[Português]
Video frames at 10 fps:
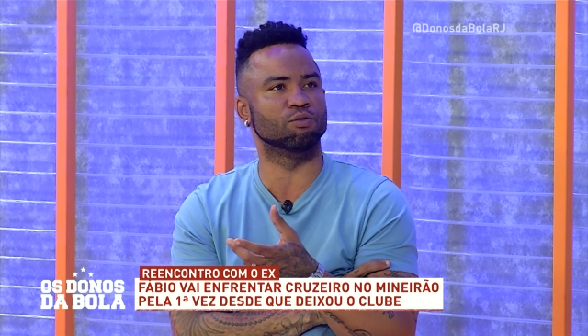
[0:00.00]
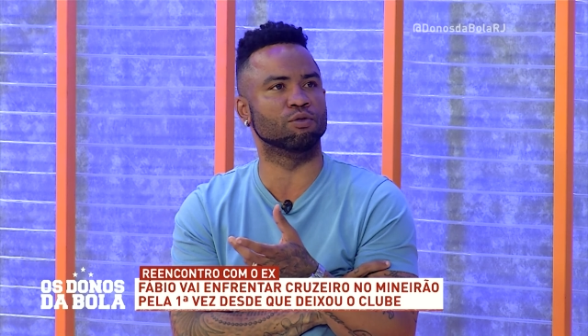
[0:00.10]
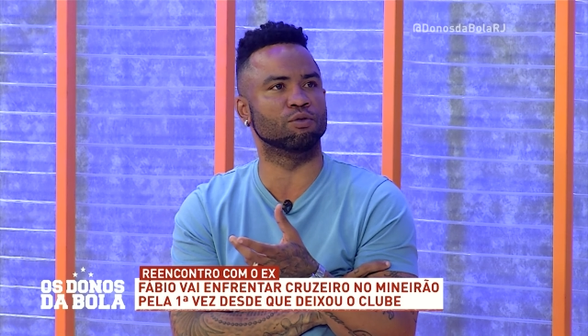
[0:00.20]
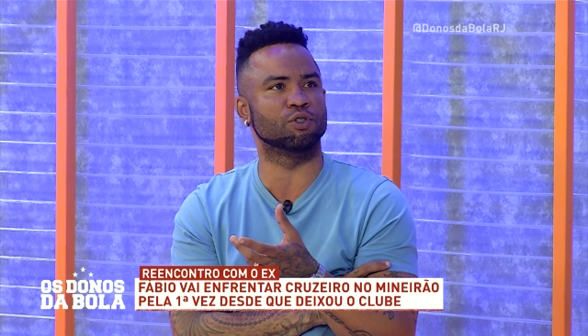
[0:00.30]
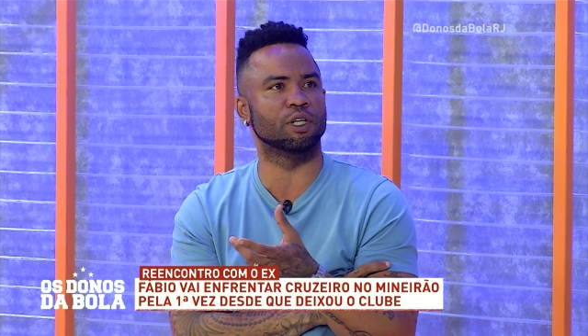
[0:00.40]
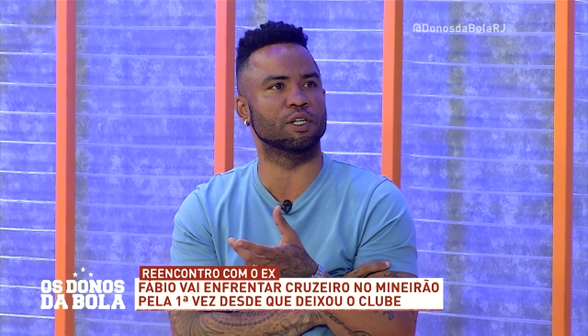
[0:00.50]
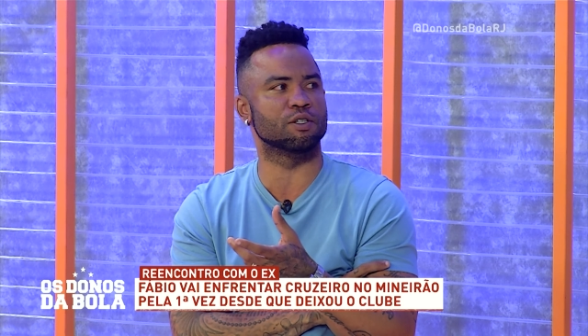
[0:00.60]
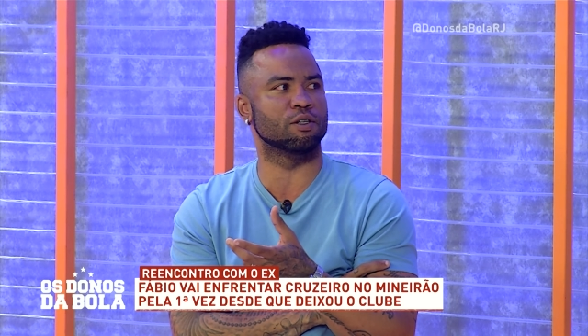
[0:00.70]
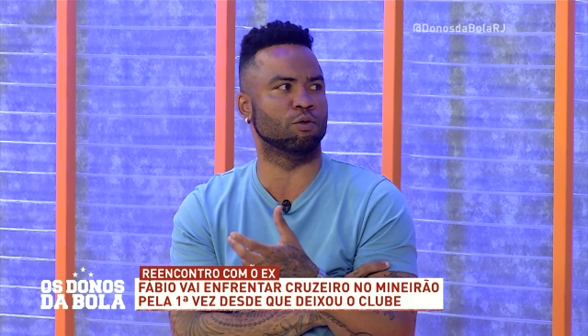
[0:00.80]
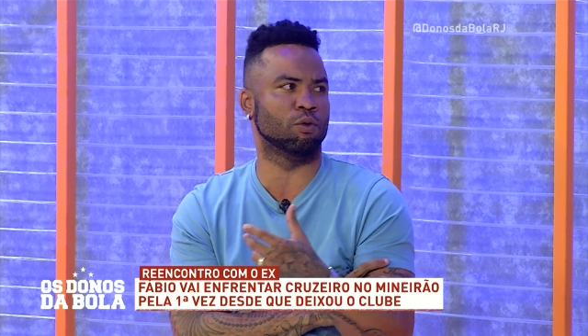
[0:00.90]
do, dos
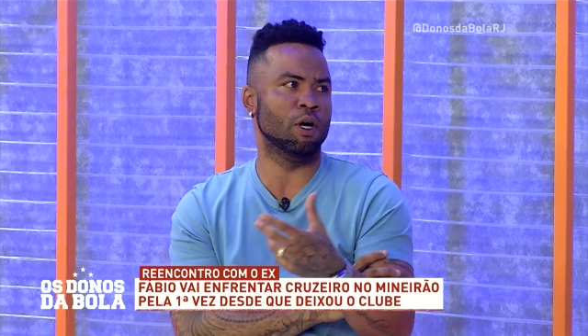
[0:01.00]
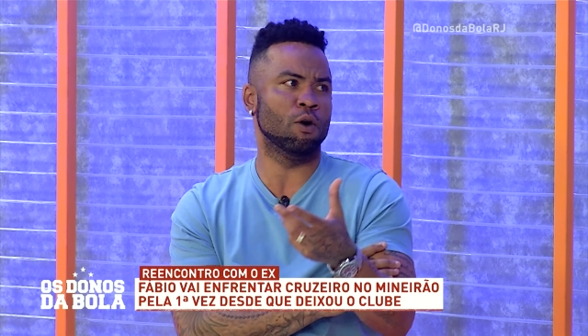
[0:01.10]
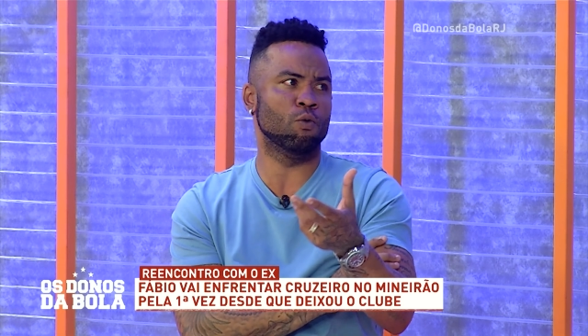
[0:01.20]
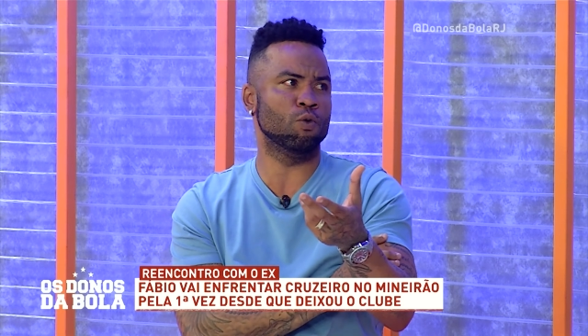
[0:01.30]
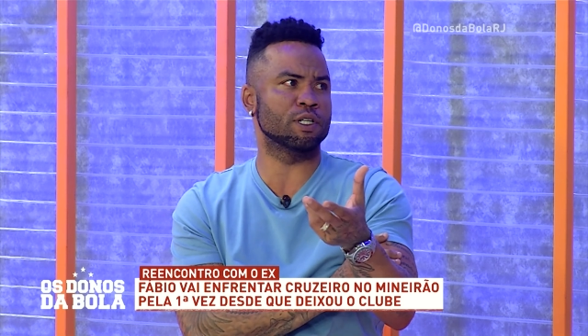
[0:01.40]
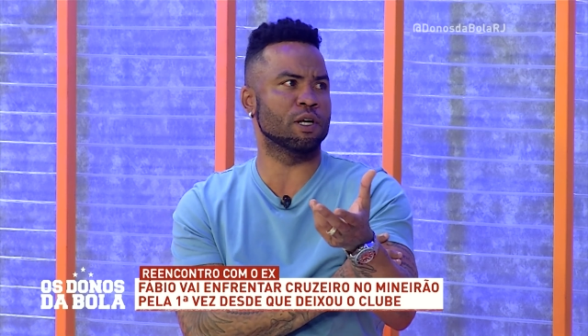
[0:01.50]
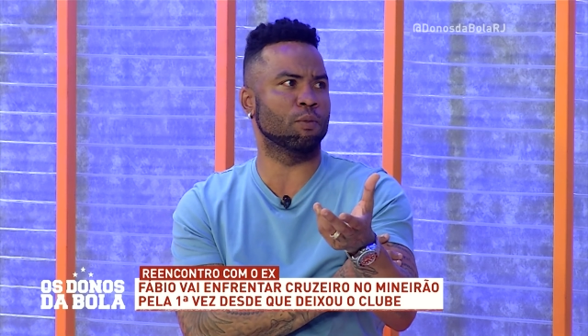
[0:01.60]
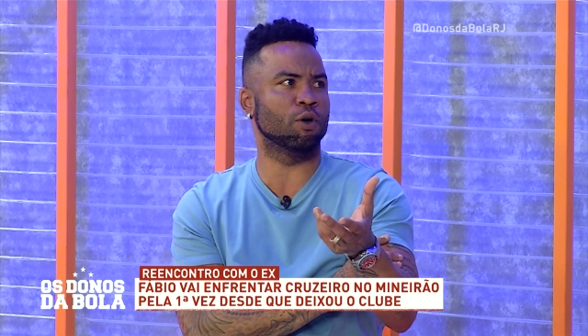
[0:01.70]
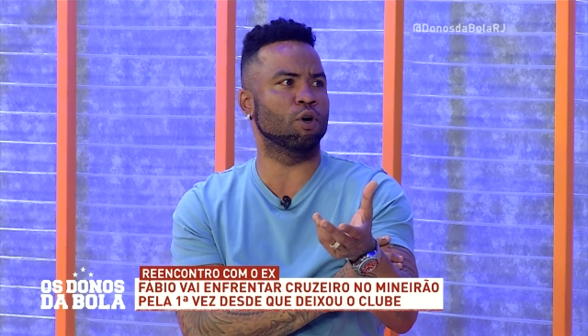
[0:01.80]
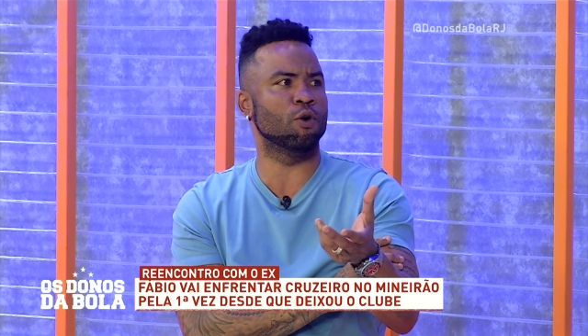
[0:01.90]
grandes. Um
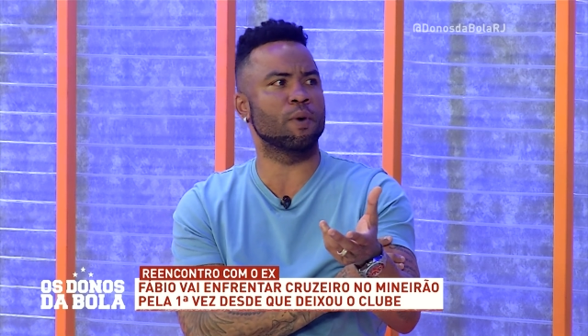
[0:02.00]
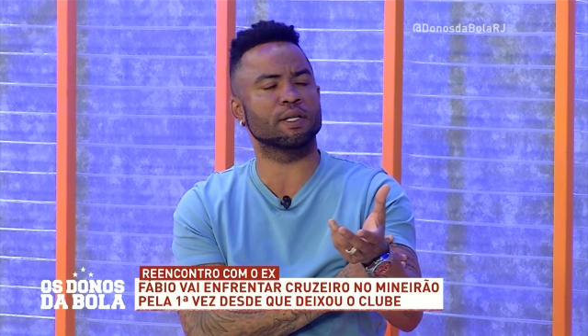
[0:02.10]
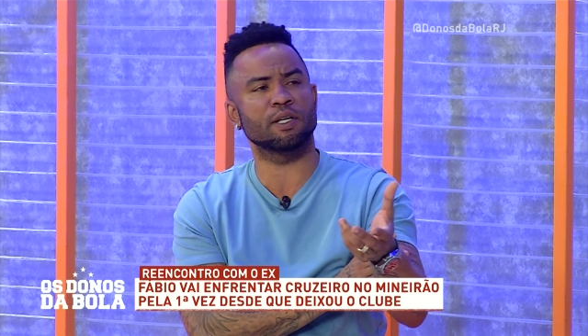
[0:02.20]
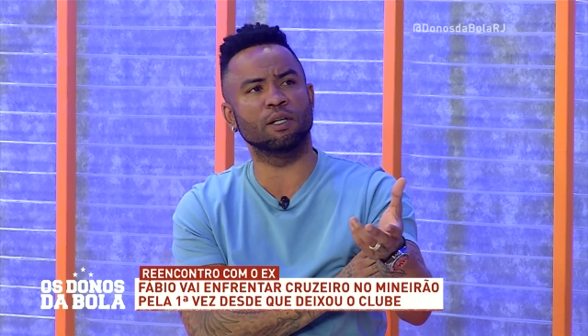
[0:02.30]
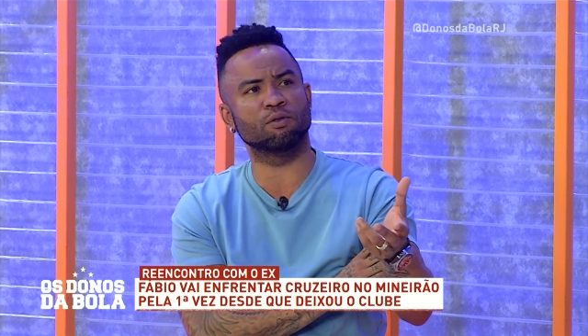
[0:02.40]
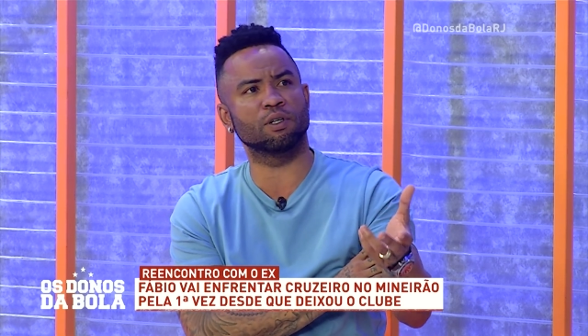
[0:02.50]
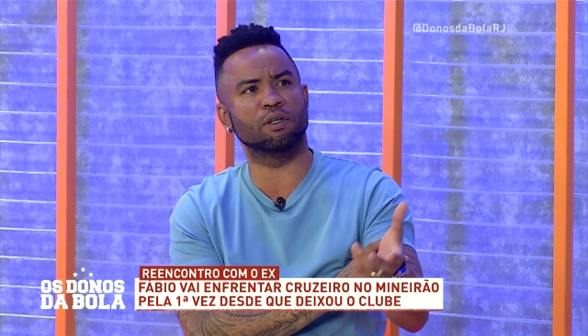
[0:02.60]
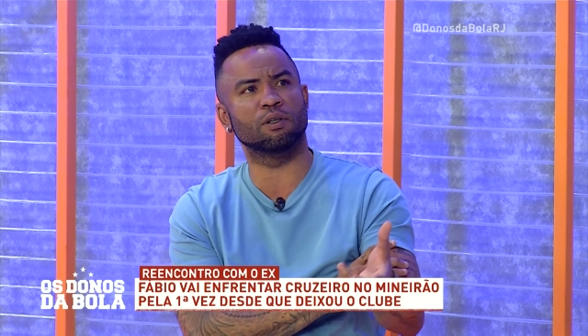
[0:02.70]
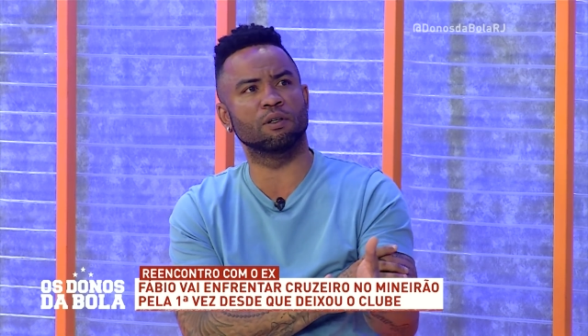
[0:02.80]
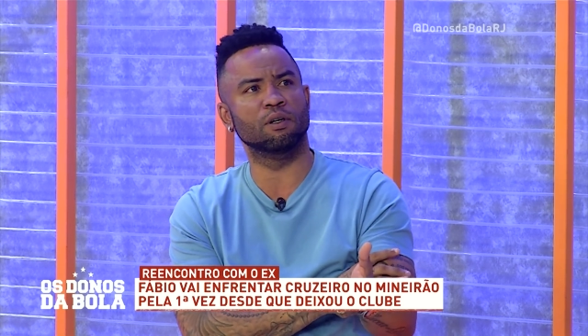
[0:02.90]
exemplo agora é o Marcelo,
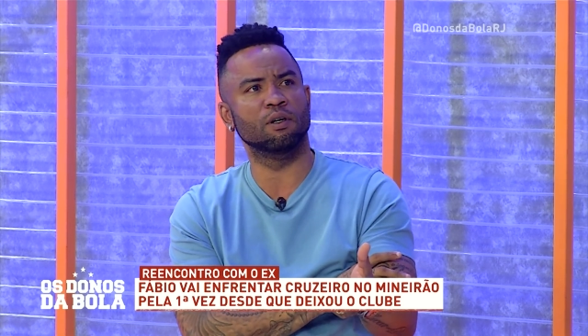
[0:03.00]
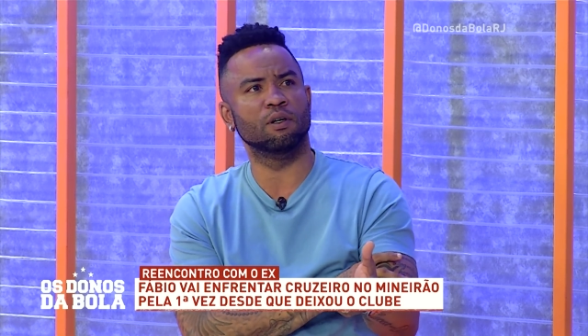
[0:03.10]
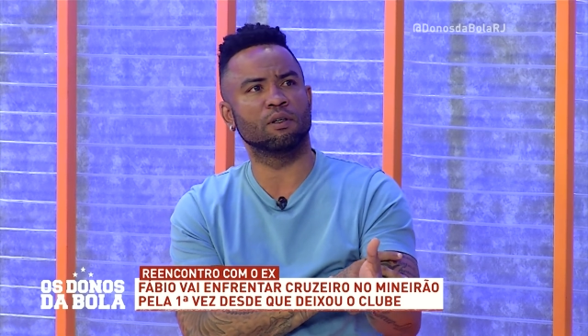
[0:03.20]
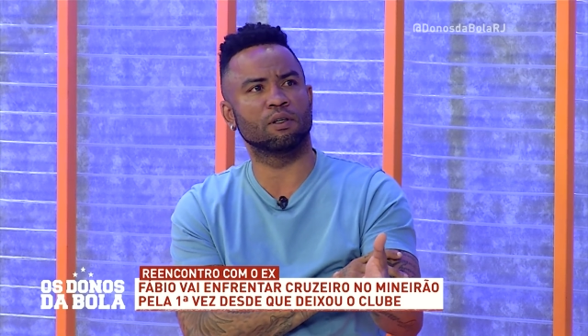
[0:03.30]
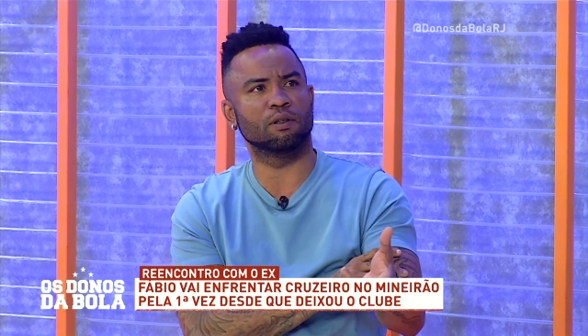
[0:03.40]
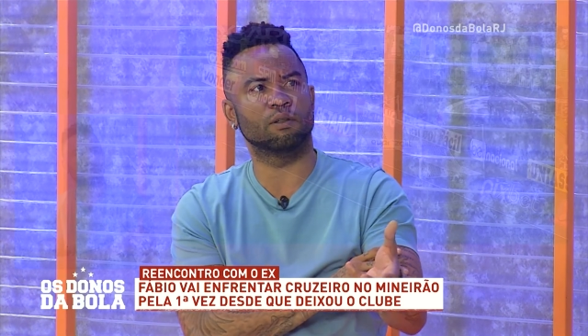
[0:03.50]
que, que